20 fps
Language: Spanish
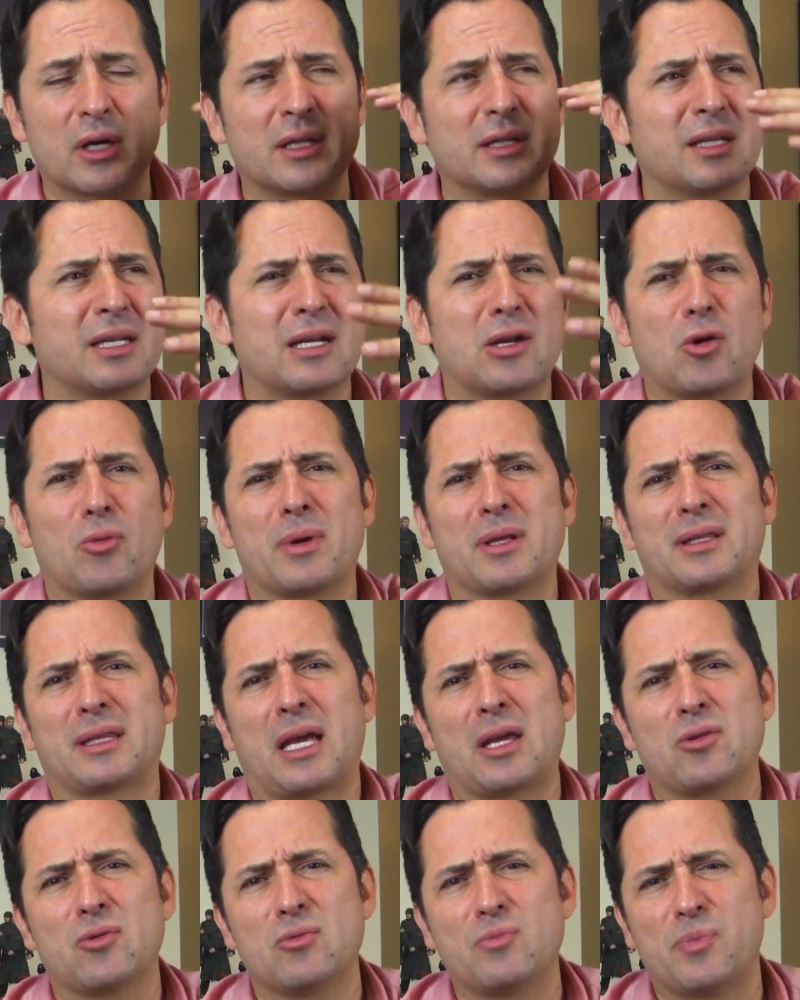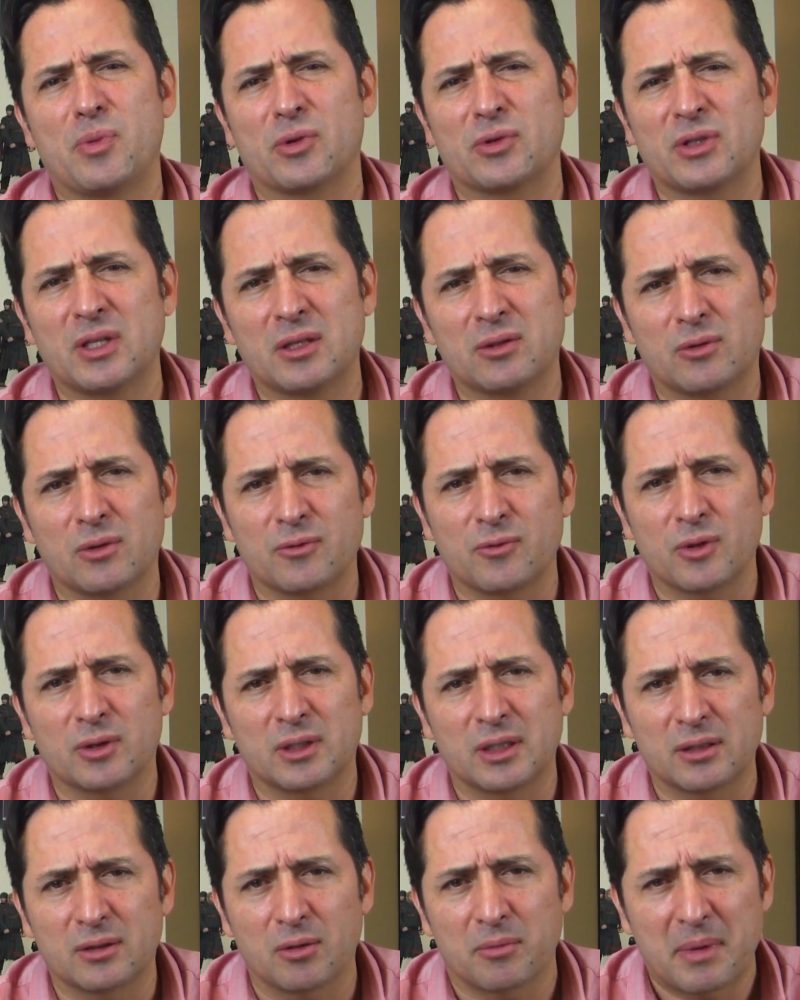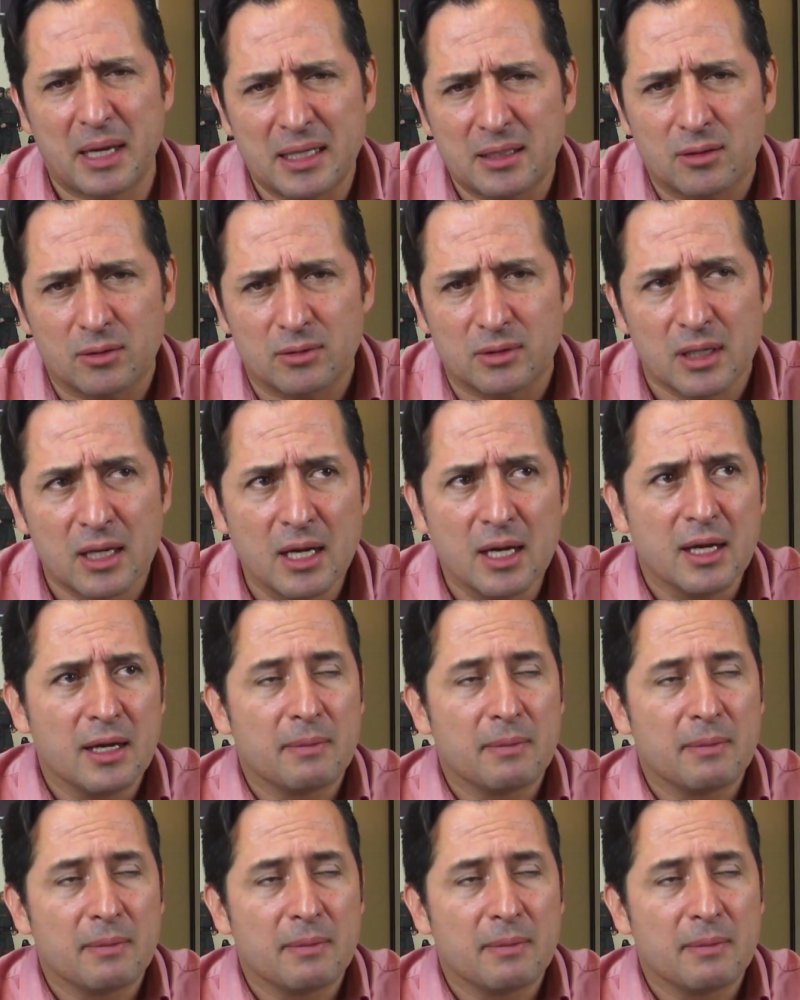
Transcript: que tiene 91% en Rotten Tomatoes.